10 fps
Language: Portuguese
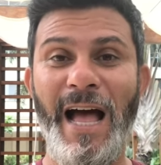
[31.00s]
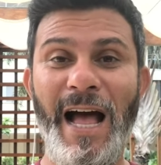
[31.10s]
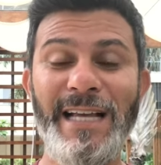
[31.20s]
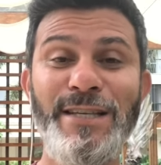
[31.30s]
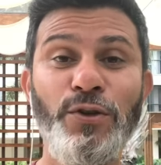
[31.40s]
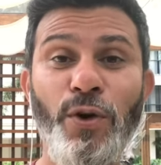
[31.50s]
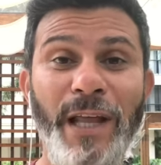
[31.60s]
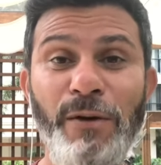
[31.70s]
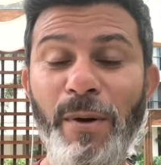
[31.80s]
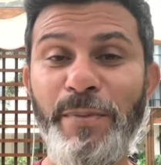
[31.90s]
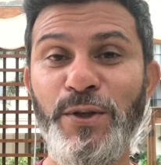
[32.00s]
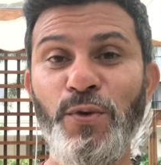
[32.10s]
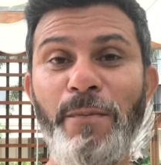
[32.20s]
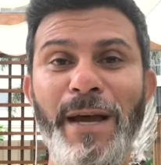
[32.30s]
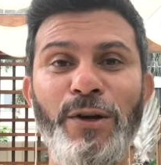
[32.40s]
a se tornar uma
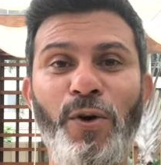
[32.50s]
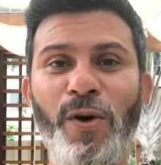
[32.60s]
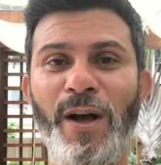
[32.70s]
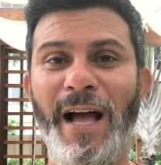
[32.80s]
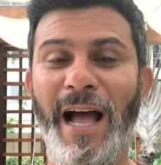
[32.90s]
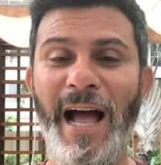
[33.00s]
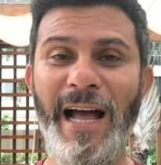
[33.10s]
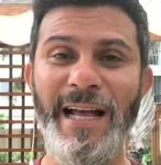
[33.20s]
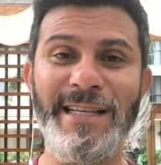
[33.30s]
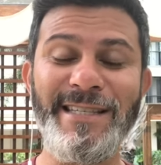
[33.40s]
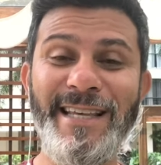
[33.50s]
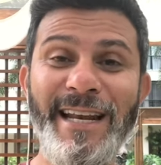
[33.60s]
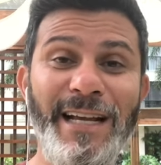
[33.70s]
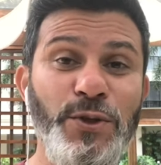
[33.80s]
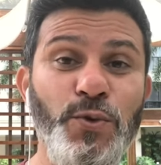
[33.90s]
pessoa melhor, a
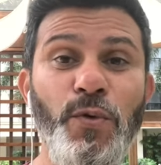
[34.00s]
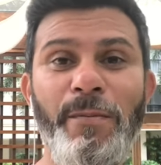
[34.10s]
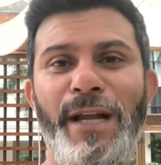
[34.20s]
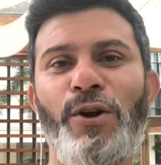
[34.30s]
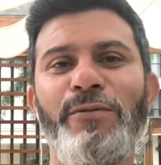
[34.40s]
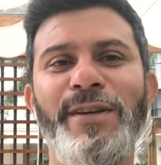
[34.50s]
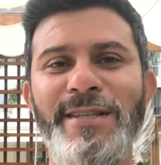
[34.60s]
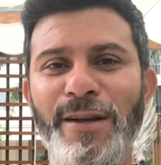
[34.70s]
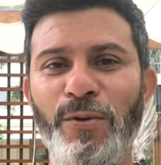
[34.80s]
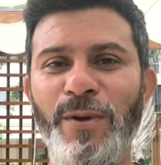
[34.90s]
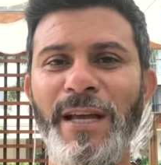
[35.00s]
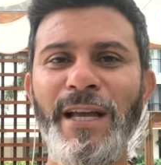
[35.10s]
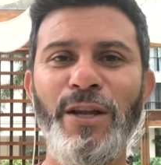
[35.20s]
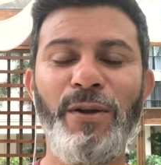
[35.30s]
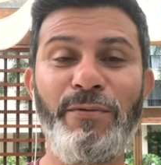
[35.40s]
ser a sua melhor versão.
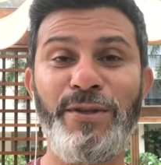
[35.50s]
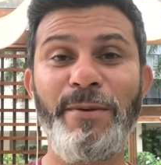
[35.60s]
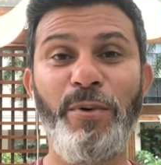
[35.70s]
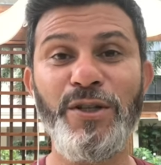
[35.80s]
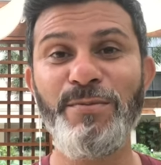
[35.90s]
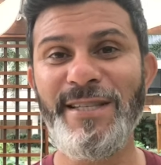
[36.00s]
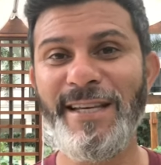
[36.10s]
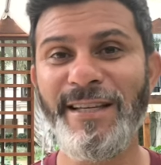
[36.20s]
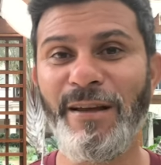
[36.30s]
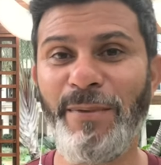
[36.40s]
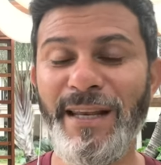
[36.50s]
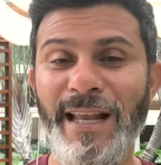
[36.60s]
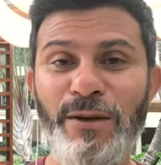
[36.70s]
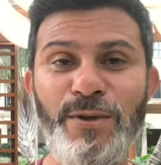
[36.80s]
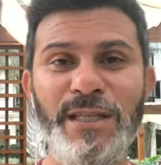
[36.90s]
Né? Você pode me seguir também
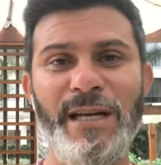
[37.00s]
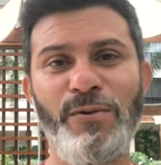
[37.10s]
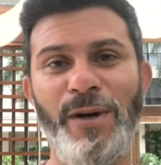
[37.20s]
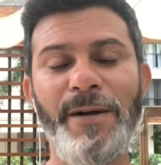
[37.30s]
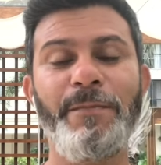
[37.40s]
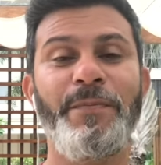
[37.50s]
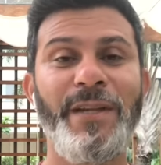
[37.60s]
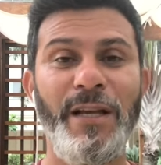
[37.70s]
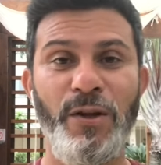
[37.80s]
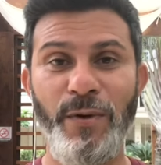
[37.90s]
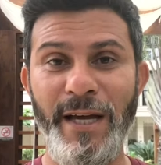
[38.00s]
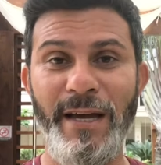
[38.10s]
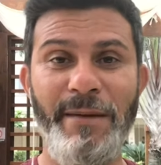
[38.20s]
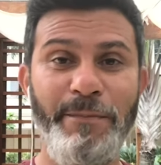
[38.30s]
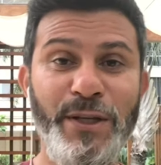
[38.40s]
lá no Instagram, né?
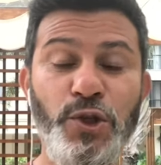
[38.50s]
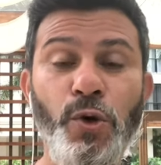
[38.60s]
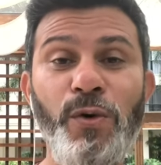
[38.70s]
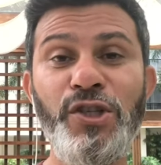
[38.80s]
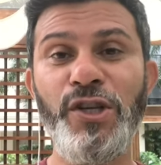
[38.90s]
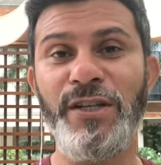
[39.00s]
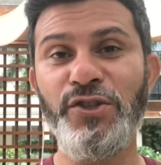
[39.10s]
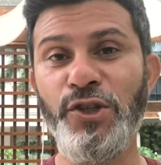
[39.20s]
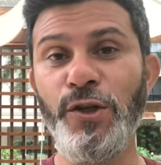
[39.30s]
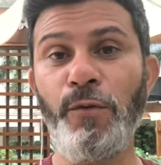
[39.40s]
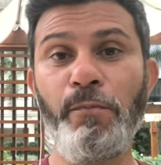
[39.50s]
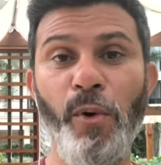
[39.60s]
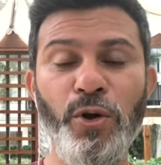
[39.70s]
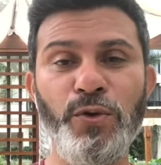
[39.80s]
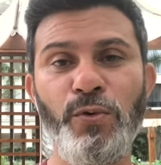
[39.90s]

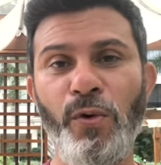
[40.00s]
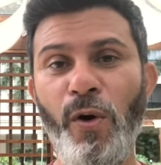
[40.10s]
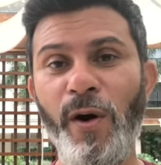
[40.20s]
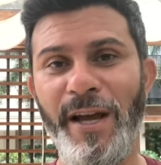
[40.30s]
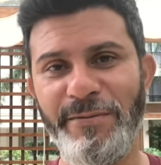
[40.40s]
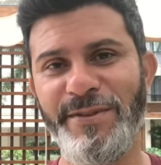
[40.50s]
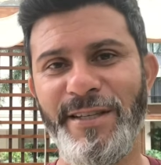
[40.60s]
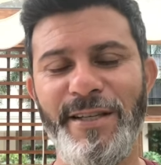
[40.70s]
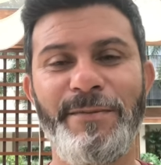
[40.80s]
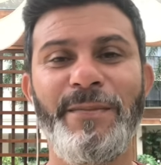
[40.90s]
pessoasdeestilo.ofc.